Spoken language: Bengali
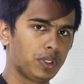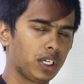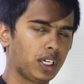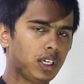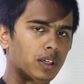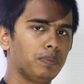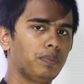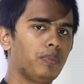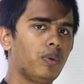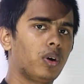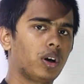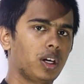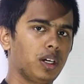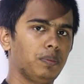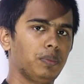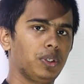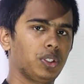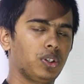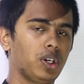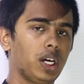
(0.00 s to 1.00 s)
থেকে
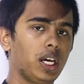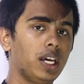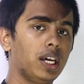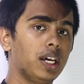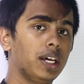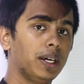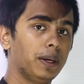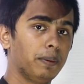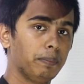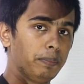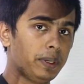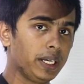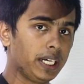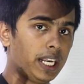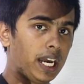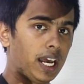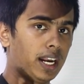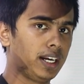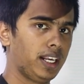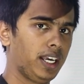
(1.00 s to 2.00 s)
ইম্পর্টেন্ট বিষয়
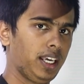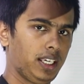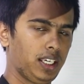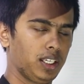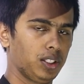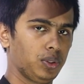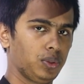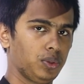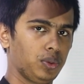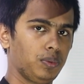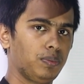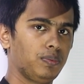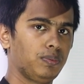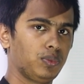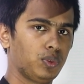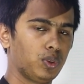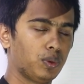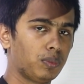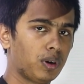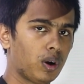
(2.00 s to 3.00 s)
বিটা নেই কিন্তু
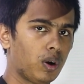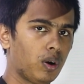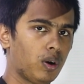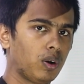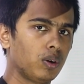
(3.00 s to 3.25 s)
তোমরা